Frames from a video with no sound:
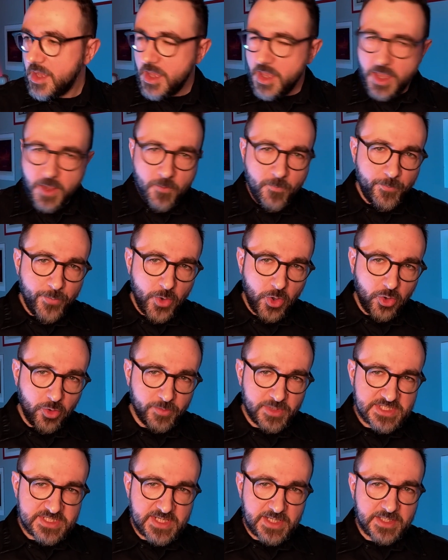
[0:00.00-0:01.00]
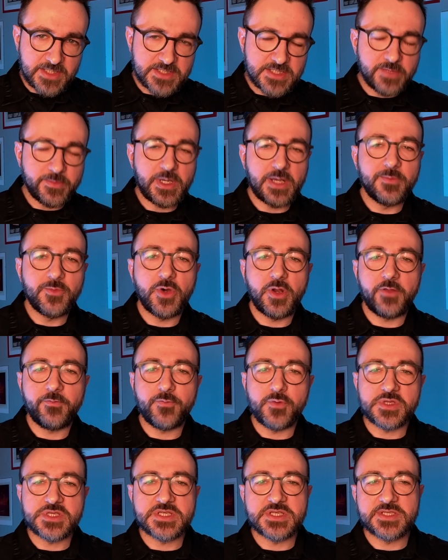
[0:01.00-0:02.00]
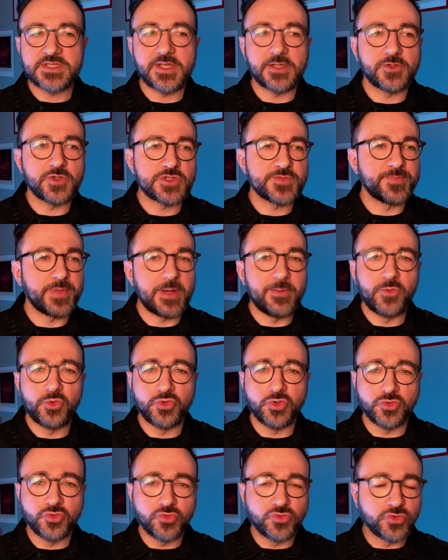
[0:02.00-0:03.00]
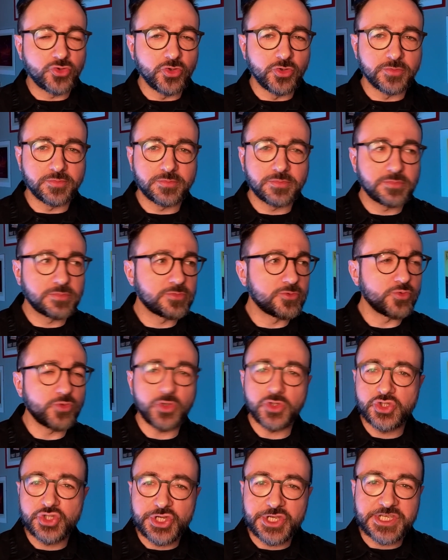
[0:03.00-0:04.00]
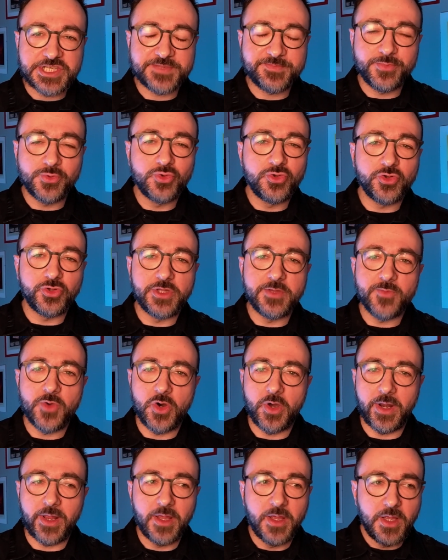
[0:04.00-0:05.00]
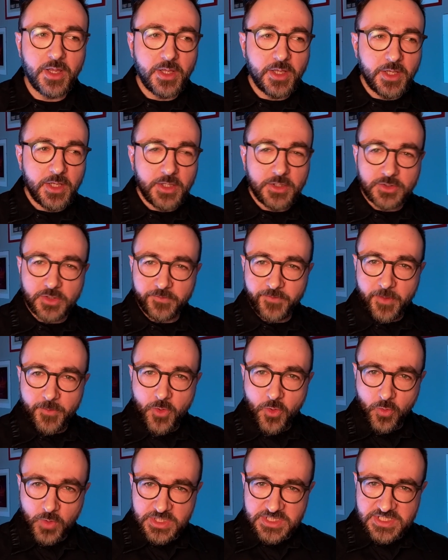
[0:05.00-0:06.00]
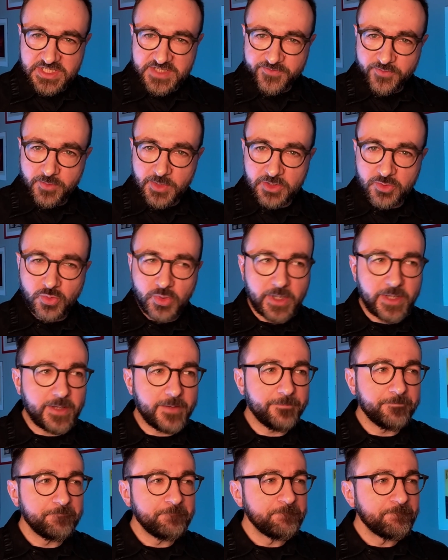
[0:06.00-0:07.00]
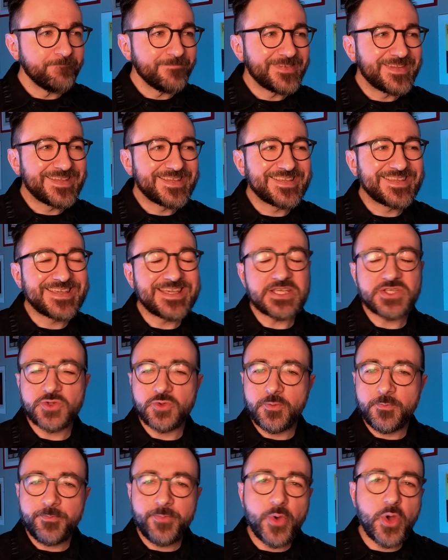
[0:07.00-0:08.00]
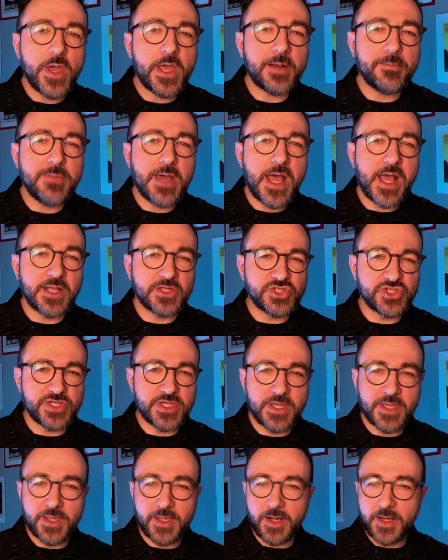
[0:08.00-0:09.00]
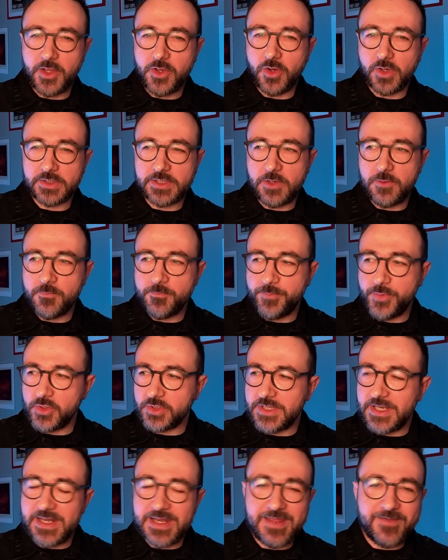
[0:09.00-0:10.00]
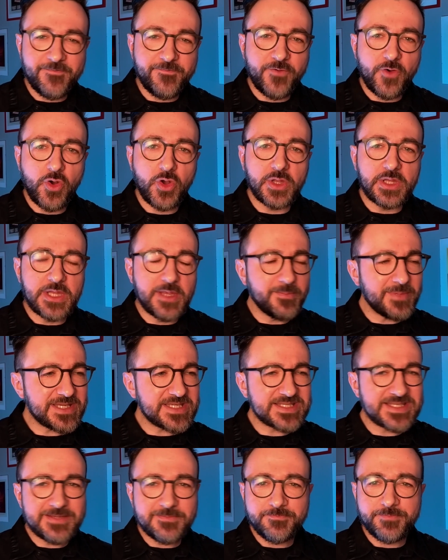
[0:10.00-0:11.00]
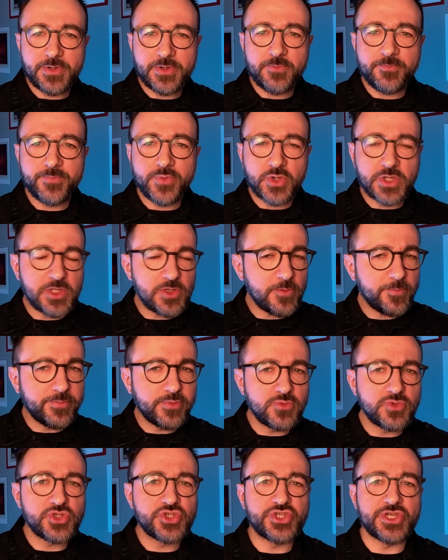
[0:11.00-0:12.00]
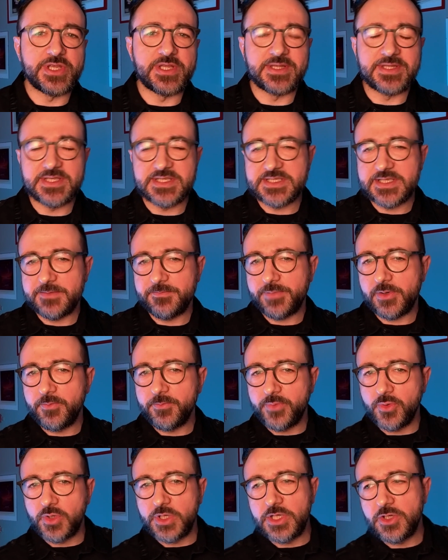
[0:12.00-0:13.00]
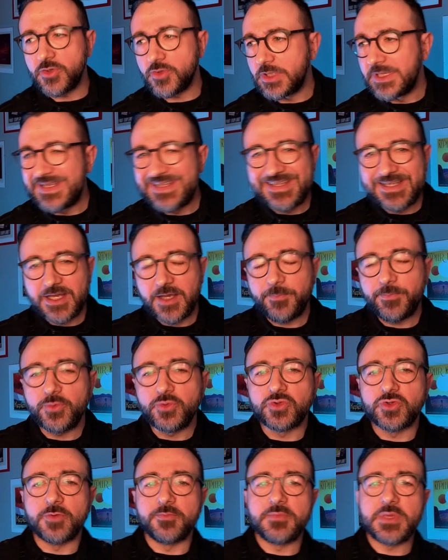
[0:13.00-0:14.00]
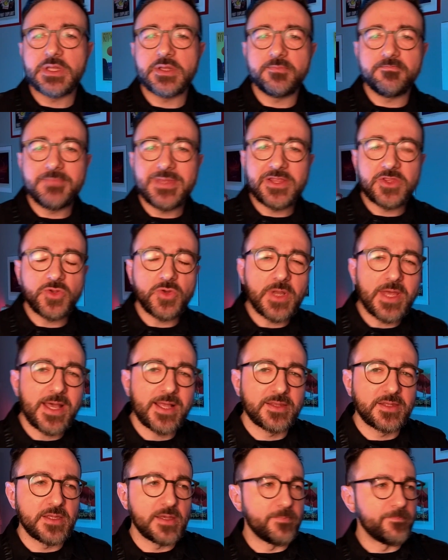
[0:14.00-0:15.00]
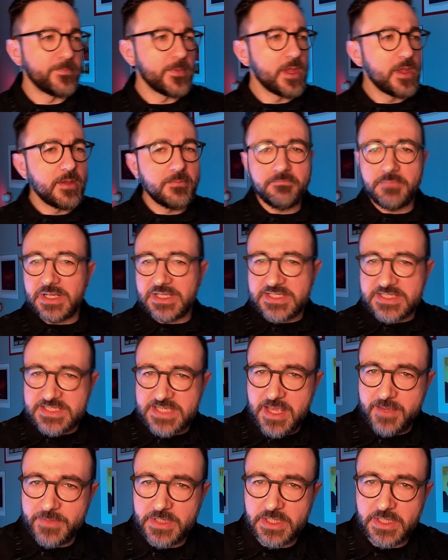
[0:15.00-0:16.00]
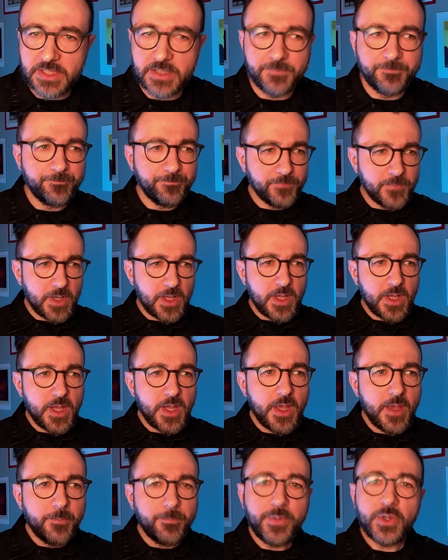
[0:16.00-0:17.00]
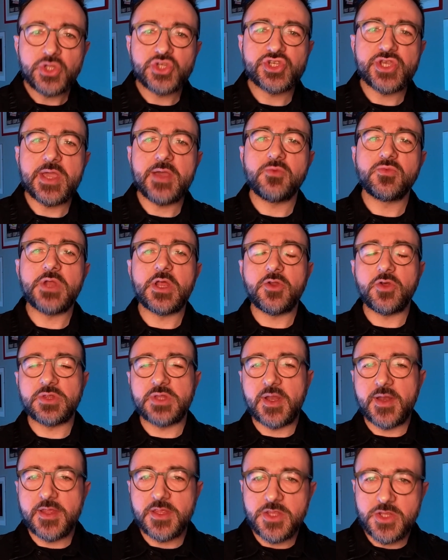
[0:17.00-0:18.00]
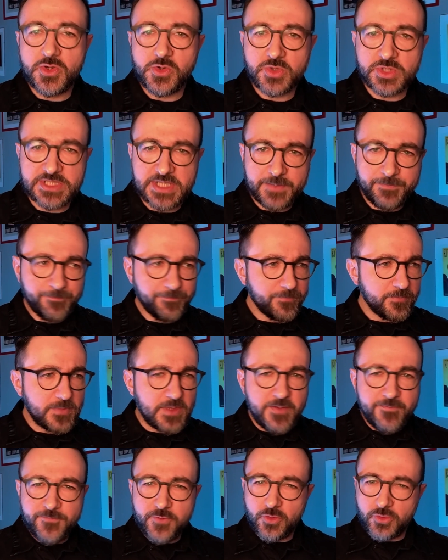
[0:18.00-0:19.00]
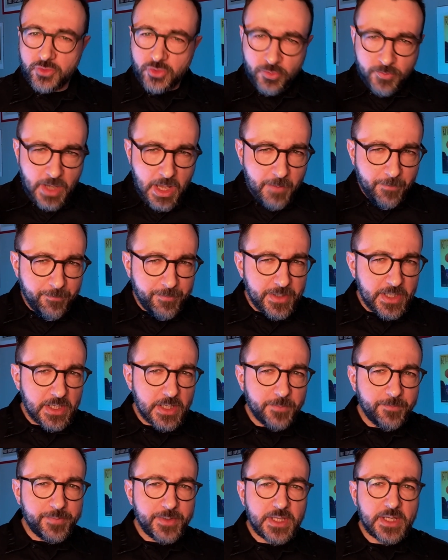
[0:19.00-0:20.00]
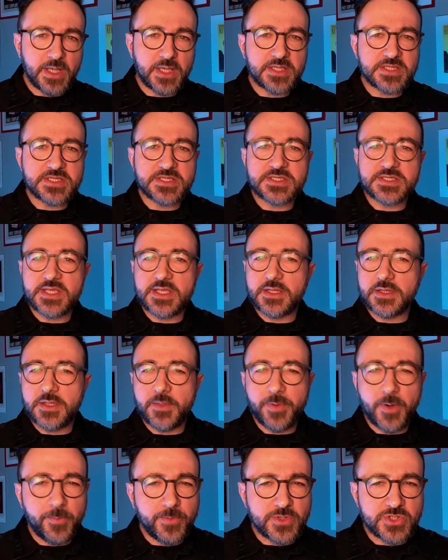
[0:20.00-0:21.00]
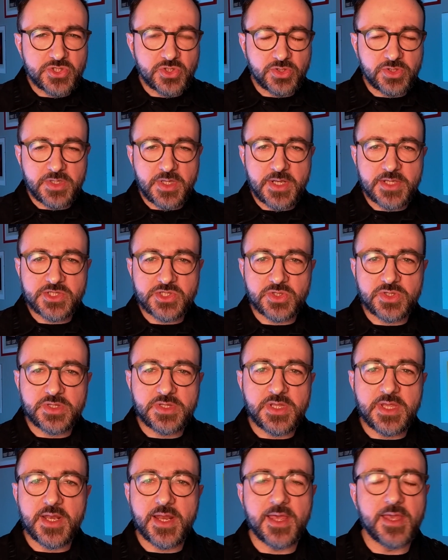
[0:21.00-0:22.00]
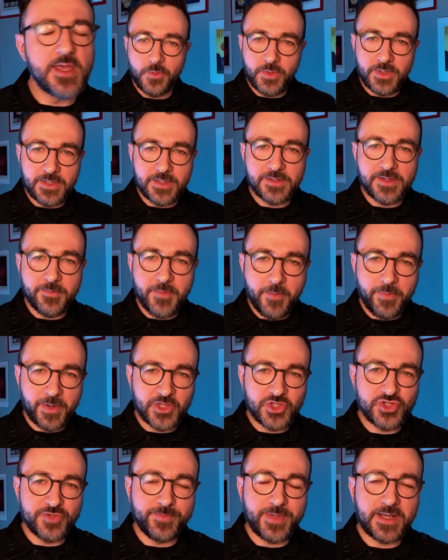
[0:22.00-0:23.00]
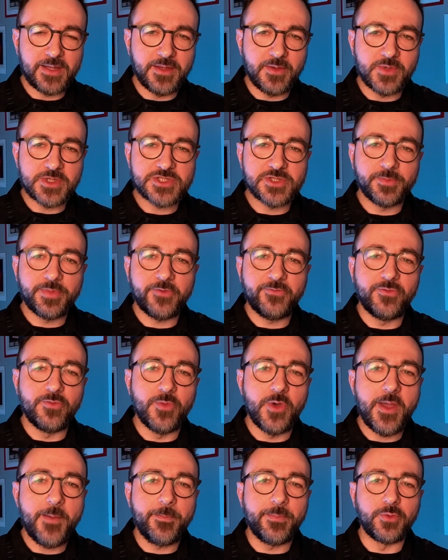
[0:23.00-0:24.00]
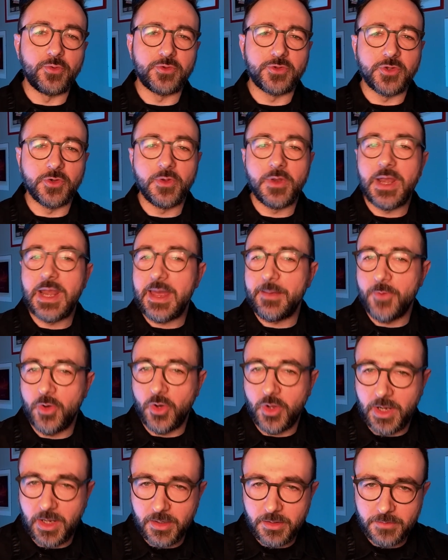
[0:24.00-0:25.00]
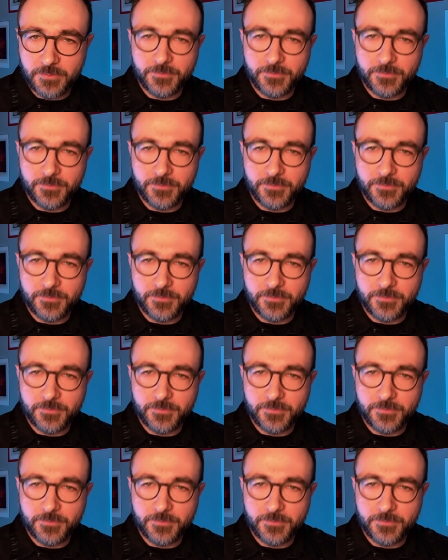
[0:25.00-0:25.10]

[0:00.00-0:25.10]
È un po' come se insieme alle more fosse stato spremuto tutto, tutto il cespuglio di more. Troviamo queste sfumature che sono un po' erbacee, ricordano un po' delle foglie, ma sempre un pochino pungenti, sempre un pochino appunto mentolate, balsamiche. Poi c'è una nota legnosa di fondo, ma appena appena che si sente proprio sottile sottile. Quindi il tema principale di questo profumo è appunto la mora.